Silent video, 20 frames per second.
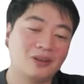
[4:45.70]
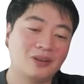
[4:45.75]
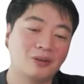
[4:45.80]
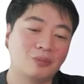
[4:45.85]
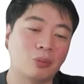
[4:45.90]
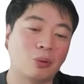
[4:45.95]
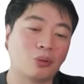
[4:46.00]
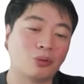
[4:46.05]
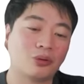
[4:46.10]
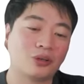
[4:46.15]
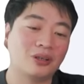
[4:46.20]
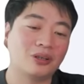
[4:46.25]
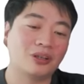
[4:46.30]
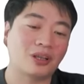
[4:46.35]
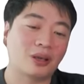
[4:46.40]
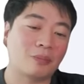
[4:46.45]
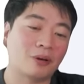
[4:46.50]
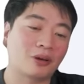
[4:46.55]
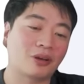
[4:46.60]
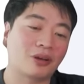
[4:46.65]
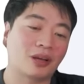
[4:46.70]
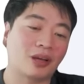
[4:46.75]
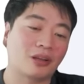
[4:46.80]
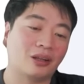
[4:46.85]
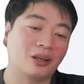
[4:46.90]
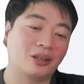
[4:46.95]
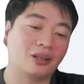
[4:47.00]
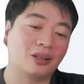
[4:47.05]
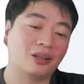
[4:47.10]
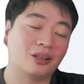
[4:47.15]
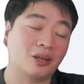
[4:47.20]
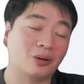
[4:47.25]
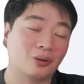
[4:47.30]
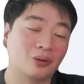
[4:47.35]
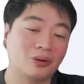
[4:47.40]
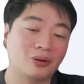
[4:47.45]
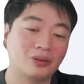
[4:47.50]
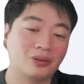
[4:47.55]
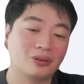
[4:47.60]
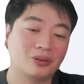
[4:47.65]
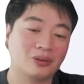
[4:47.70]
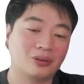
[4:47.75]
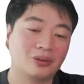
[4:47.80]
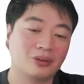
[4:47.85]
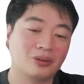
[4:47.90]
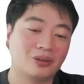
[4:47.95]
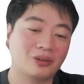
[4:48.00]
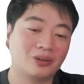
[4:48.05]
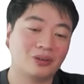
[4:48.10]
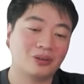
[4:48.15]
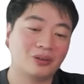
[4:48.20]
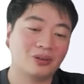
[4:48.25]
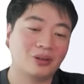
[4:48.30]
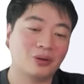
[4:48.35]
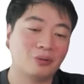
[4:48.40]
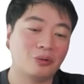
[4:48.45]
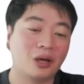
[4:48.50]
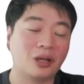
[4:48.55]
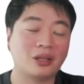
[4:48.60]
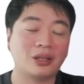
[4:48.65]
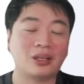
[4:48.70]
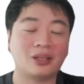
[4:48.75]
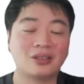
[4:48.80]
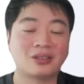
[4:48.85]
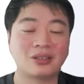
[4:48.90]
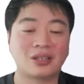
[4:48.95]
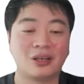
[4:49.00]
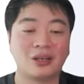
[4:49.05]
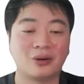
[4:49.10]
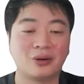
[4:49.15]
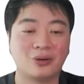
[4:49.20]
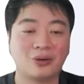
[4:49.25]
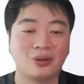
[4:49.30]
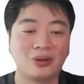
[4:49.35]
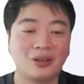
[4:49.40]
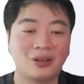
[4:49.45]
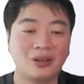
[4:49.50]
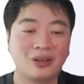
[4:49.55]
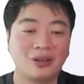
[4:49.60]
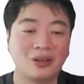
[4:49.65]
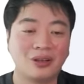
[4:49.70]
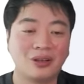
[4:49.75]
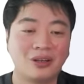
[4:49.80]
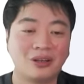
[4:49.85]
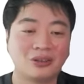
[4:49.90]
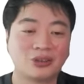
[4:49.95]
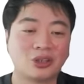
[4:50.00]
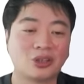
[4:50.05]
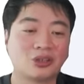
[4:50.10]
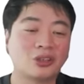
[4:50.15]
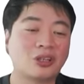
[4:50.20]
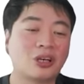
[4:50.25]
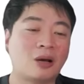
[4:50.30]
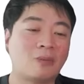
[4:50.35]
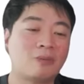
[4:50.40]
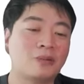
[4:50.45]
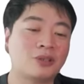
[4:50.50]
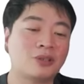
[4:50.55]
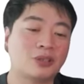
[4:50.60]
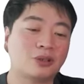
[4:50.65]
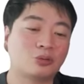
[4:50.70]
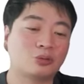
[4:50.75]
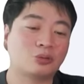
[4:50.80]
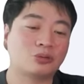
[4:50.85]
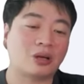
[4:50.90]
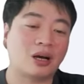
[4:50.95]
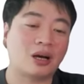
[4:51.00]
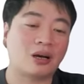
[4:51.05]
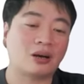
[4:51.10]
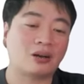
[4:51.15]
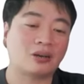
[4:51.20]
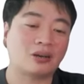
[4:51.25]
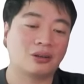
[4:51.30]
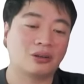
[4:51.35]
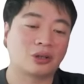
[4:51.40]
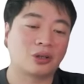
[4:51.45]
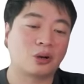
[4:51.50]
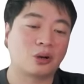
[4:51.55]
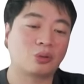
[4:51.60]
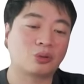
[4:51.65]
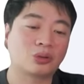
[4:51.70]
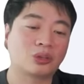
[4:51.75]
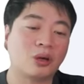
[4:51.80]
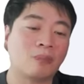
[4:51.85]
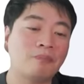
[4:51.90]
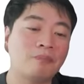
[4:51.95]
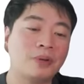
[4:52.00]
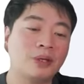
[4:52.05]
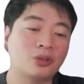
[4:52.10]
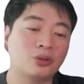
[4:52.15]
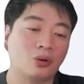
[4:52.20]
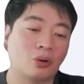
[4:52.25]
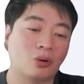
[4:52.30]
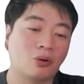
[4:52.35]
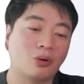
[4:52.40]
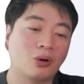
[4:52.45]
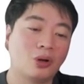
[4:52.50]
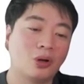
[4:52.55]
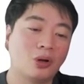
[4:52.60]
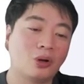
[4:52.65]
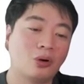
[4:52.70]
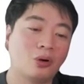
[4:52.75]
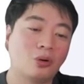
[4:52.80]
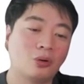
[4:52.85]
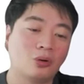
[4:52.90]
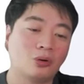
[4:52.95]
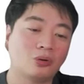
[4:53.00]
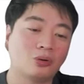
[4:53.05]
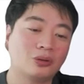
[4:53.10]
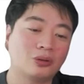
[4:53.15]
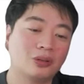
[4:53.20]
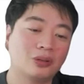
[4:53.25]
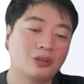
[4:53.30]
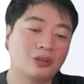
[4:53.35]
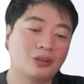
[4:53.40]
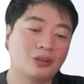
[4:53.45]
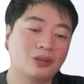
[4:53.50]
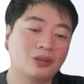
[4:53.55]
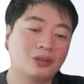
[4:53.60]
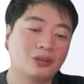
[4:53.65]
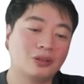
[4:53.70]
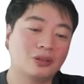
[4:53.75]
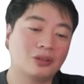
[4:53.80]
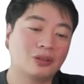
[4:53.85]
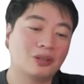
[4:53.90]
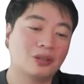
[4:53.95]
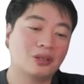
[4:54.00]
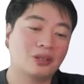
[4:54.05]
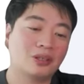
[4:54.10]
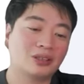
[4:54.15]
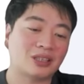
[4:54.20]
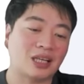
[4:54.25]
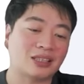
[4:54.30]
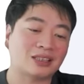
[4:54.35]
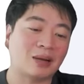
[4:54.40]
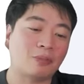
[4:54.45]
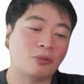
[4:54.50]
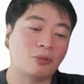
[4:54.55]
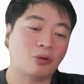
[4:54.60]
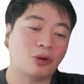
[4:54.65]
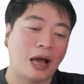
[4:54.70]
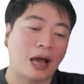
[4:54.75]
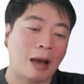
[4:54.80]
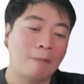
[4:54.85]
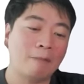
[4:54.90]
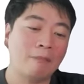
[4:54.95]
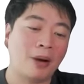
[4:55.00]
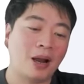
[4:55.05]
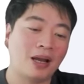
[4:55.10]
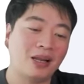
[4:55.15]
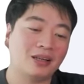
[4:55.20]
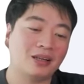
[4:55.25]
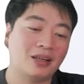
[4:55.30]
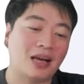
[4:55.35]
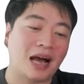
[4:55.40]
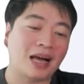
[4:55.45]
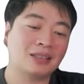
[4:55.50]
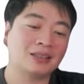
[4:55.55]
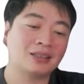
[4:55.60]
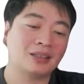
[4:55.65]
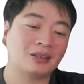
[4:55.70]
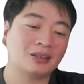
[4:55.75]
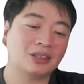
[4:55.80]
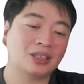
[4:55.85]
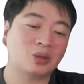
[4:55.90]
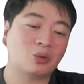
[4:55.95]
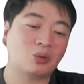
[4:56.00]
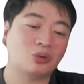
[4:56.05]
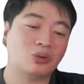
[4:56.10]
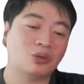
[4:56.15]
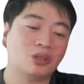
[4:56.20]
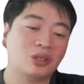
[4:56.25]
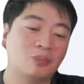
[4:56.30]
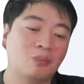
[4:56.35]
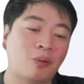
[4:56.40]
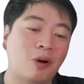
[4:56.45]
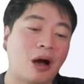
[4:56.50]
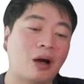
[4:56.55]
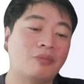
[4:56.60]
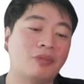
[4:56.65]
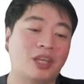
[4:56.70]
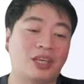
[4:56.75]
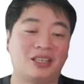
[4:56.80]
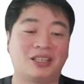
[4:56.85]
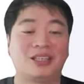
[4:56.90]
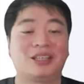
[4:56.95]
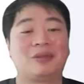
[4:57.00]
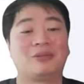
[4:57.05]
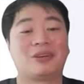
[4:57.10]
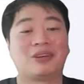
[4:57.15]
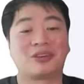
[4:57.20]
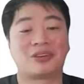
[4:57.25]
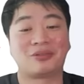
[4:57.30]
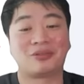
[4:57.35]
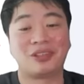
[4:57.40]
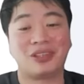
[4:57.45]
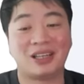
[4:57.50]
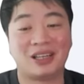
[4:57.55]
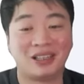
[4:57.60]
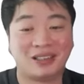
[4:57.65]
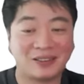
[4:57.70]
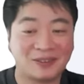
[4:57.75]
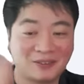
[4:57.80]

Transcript: 보드 이런 게 변경이 안 되게 돼 있다고요. 왜 안 되게 됐을까요? 저 특가 PC를 구성한 거는 결국 덤핑용 혹은 자사물에 안 팔리는 악성 재고들이 포함되어 있기 때문에 그렇습니다.